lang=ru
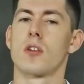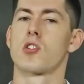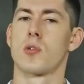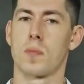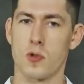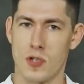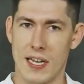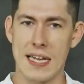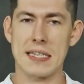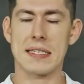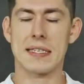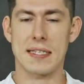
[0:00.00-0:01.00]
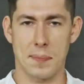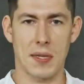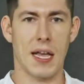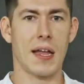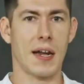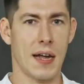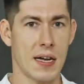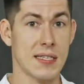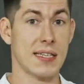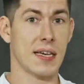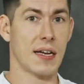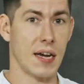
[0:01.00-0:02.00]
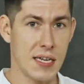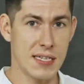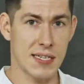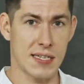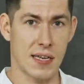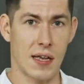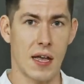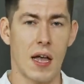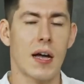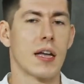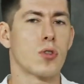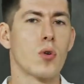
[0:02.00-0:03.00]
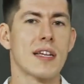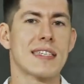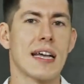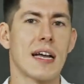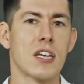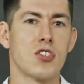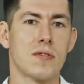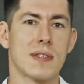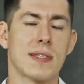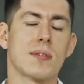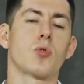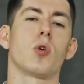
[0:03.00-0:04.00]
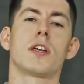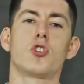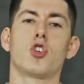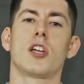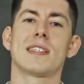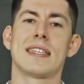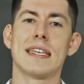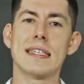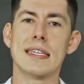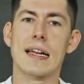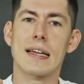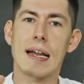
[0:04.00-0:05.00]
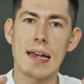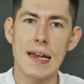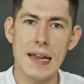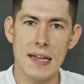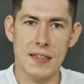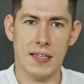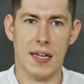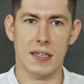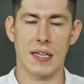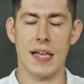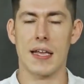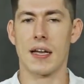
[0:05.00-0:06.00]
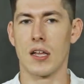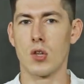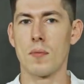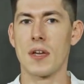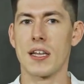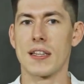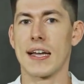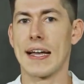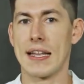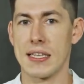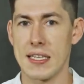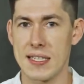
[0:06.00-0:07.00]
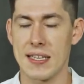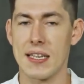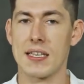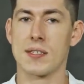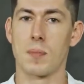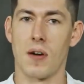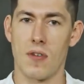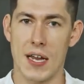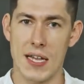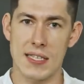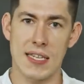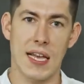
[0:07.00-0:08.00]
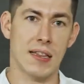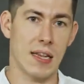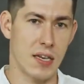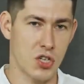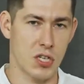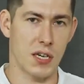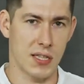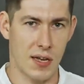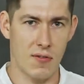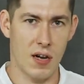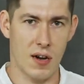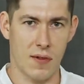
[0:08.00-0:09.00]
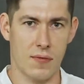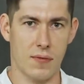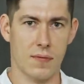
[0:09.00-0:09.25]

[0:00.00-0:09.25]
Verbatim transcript: запускается цепная реакция кризиса, которая заканчивается только через несколько лет, когда экономика наконец-то избавляется от лишних товаров.